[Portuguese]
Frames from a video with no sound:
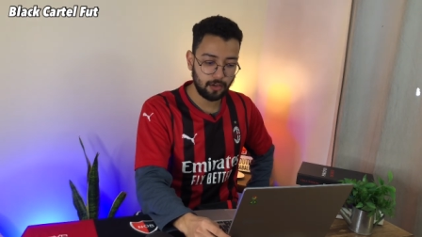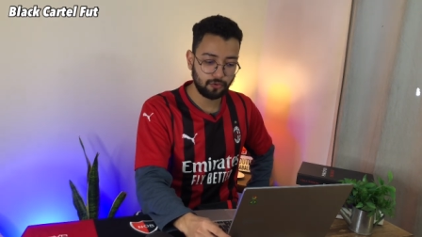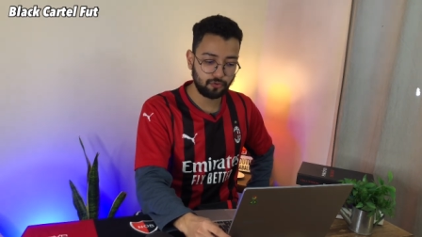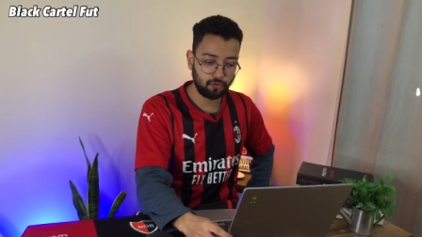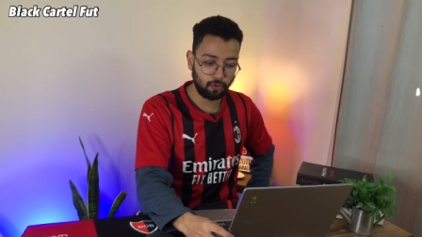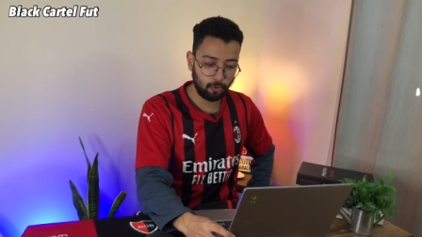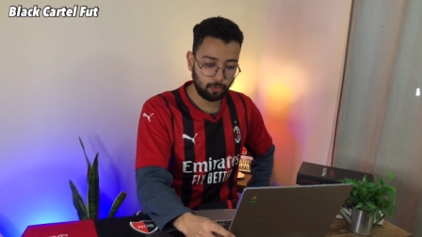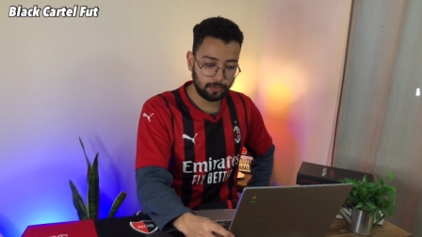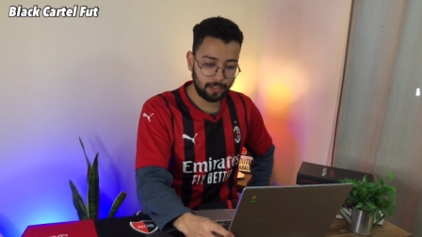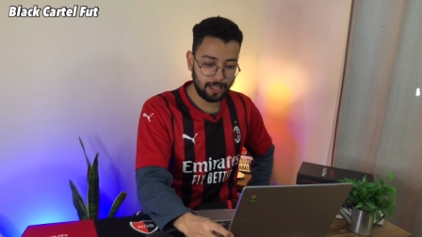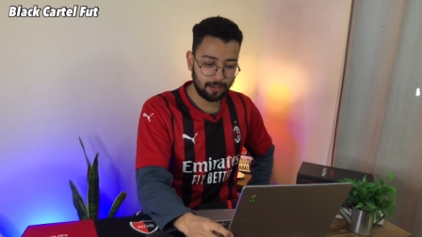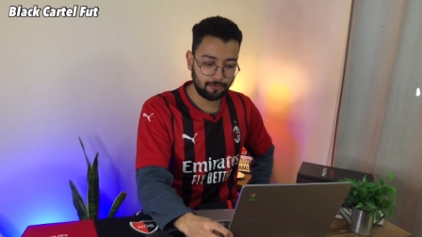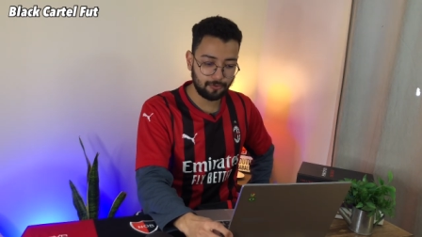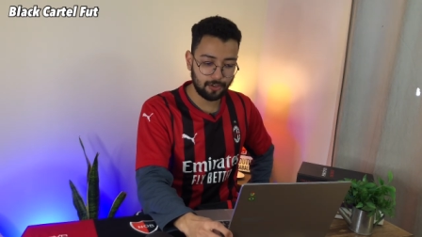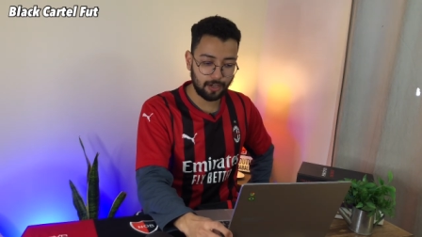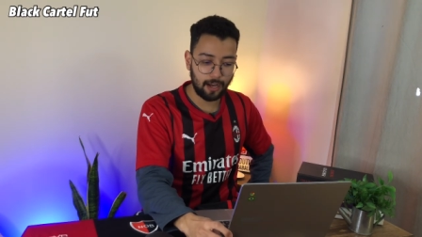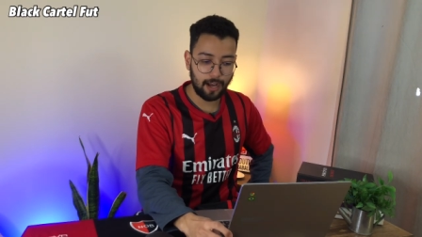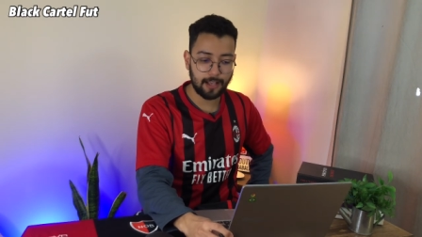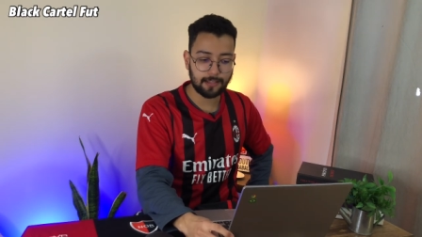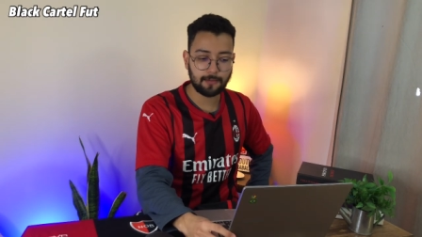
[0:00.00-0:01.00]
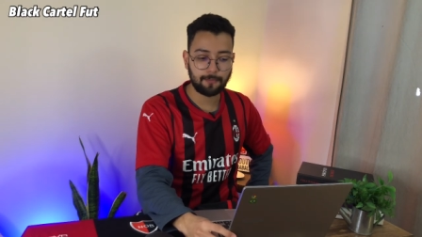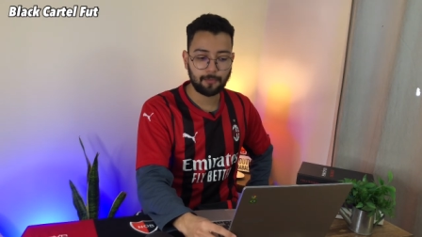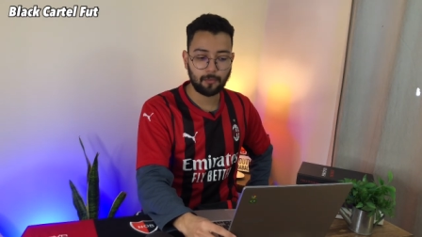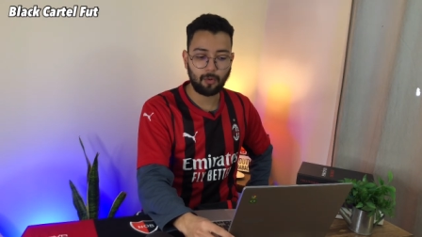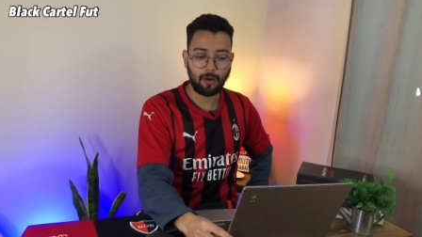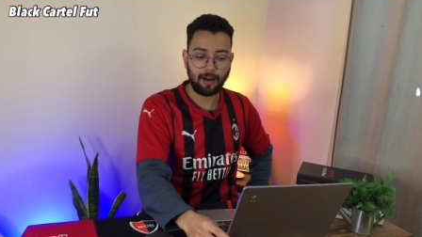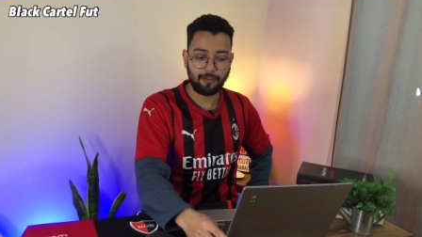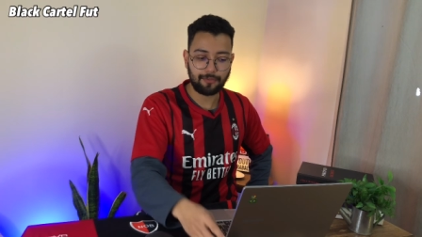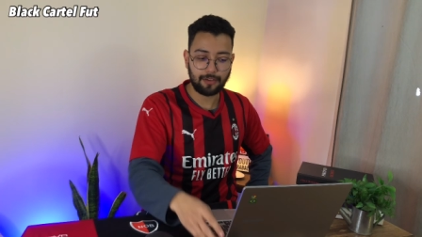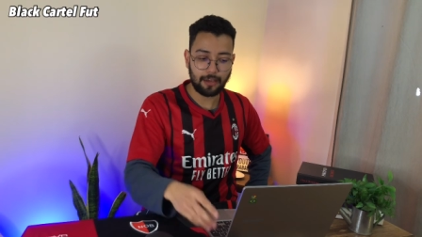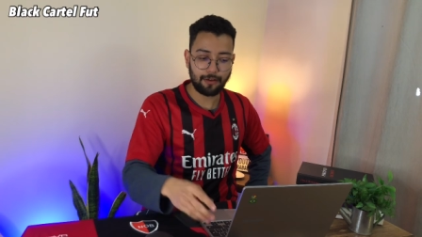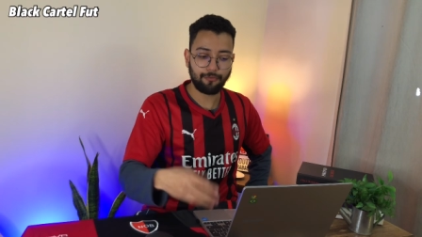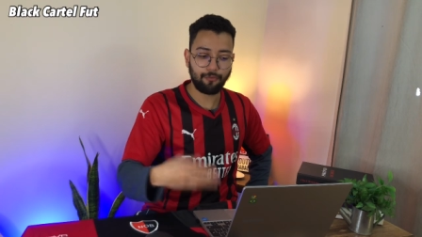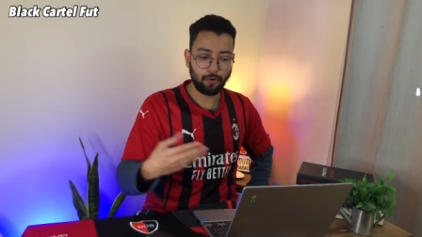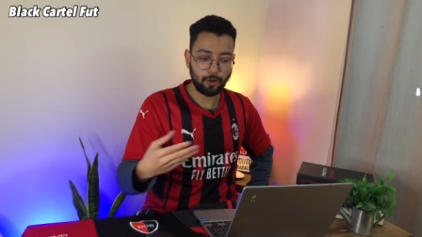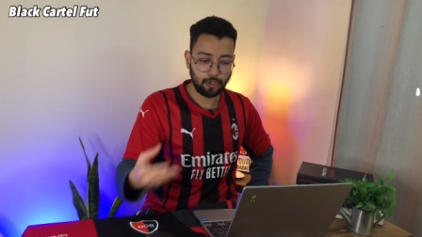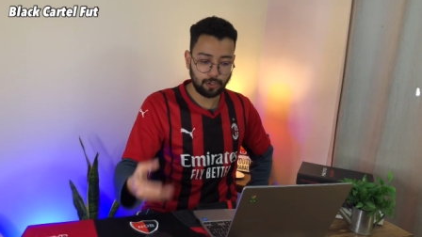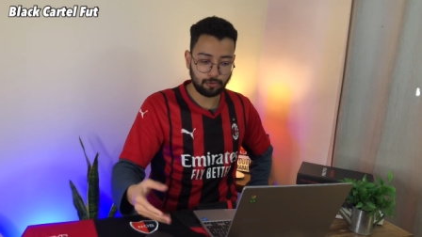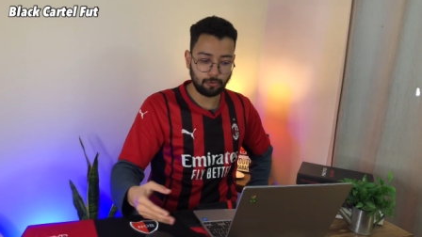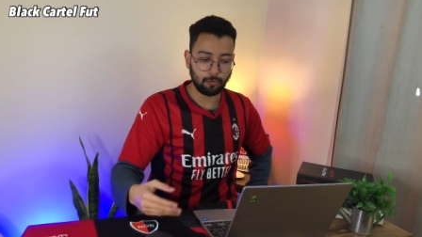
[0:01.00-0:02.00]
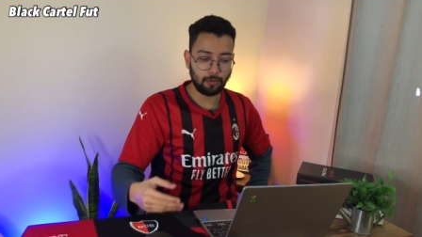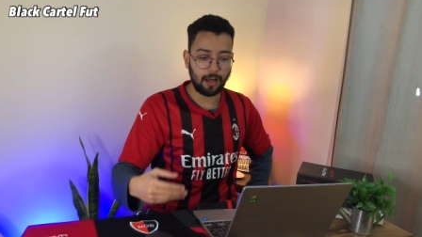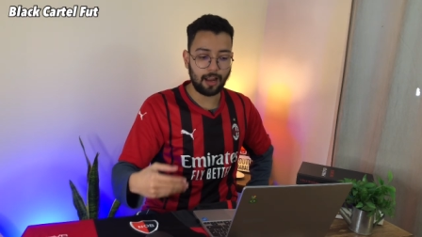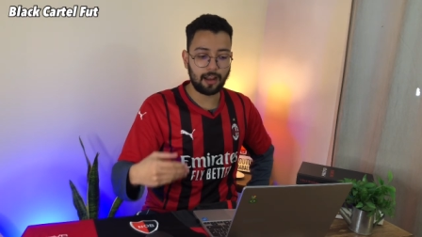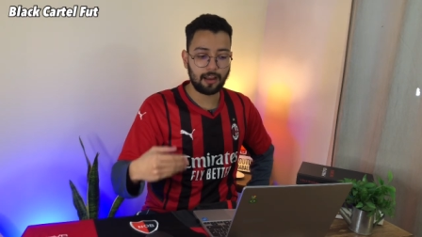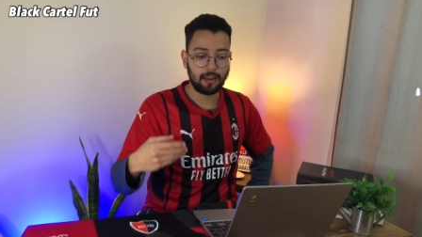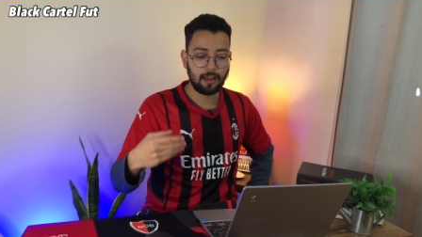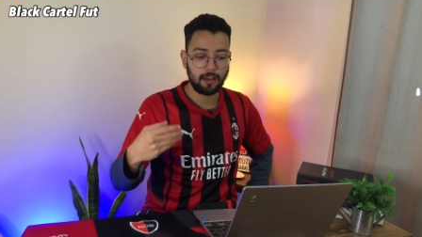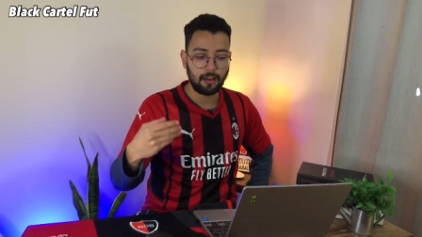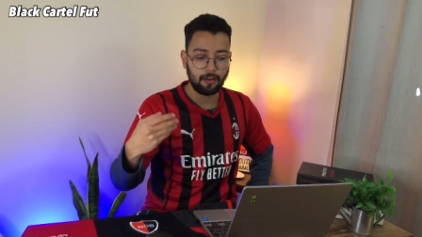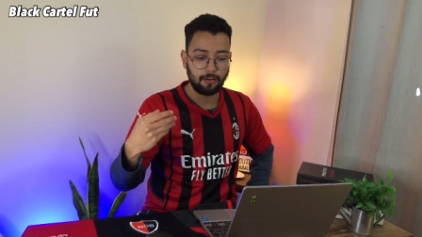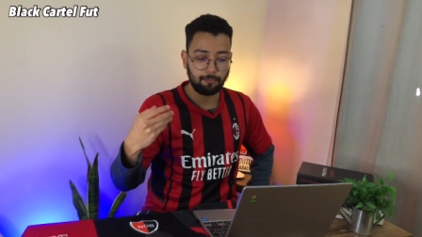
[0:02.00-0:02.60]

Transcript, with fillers: Jogo dentro de casa. O Rafinha foi titular,